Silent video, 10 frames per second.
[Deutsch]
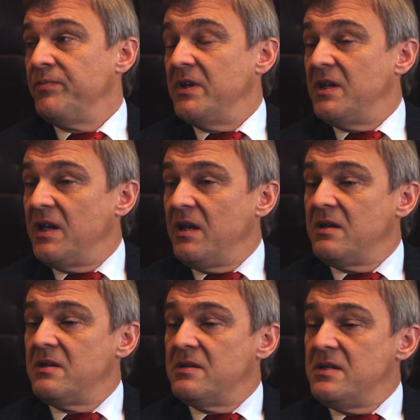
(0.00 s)
Ich
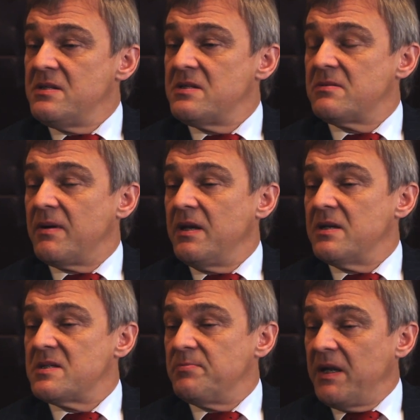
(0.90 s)
denke, diese zwei
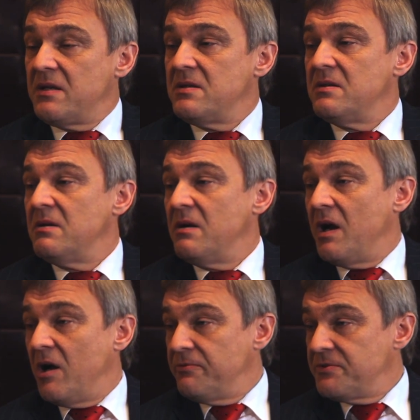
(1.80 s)
Aspekte,
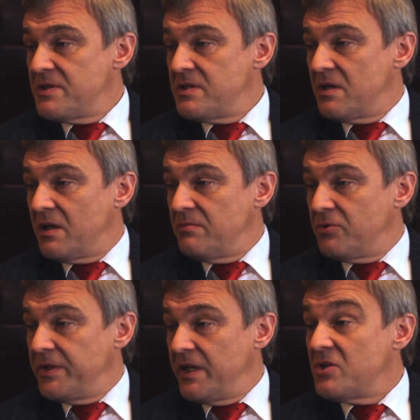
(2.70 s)
Aufriss in einem
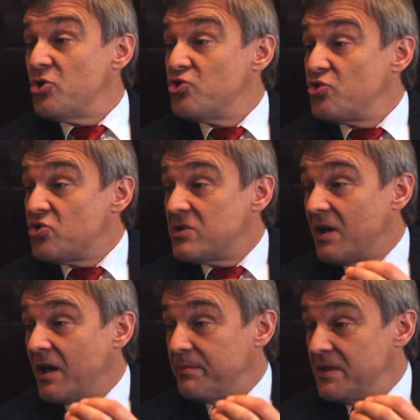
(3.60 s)
Projekt,
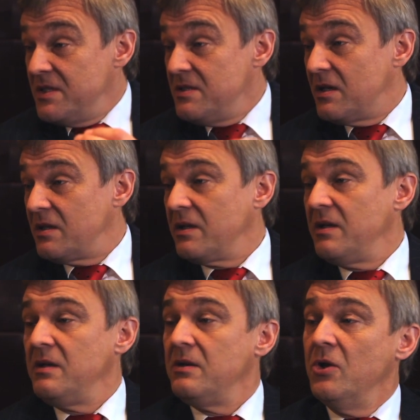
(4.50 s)
sozusagen Appetit
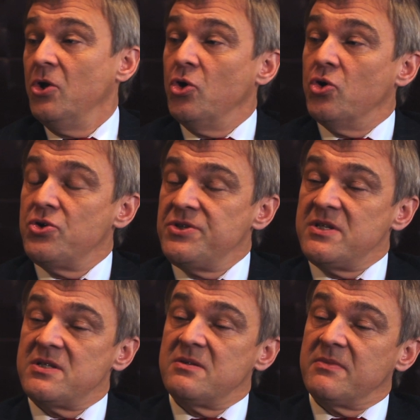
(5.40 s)
anregen und
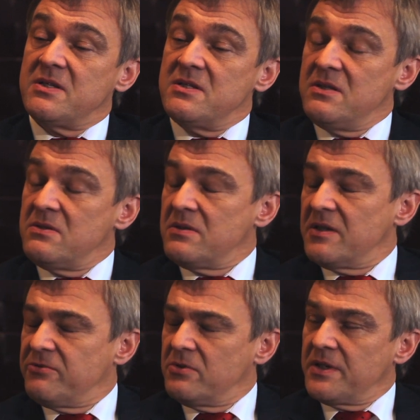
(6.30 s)
Systematisierung
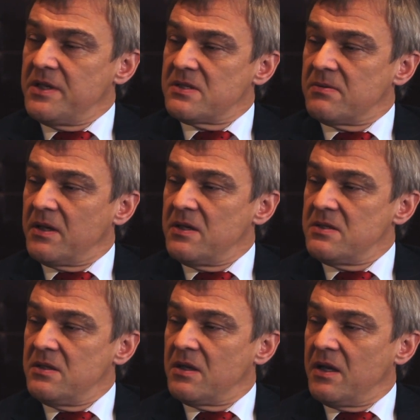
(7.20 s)
der
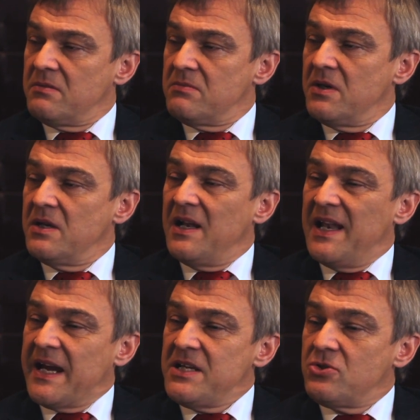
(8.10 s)
Vorgehensweise in einem Projekt,
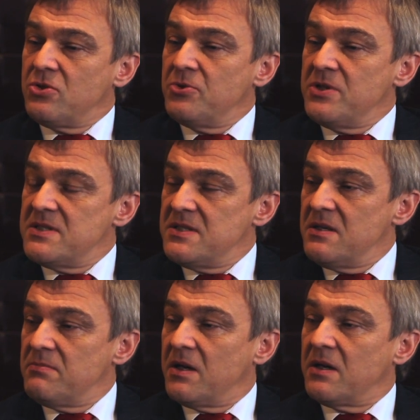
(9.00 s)
leicht
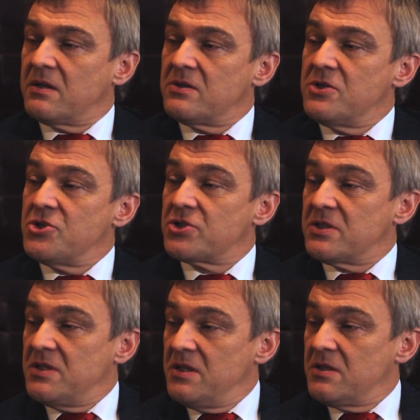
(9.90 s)
kommunizierbaren
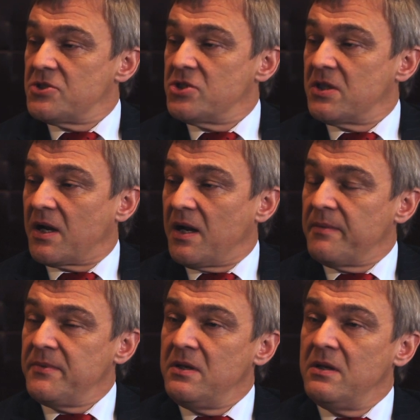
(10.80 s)
strategischen
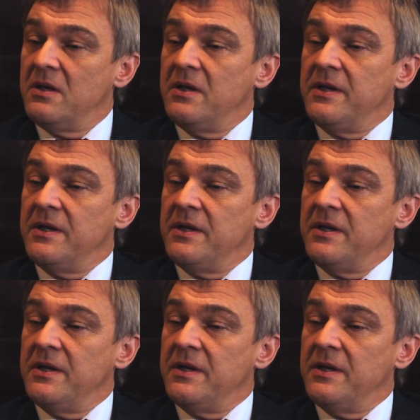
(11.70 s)
Rahmen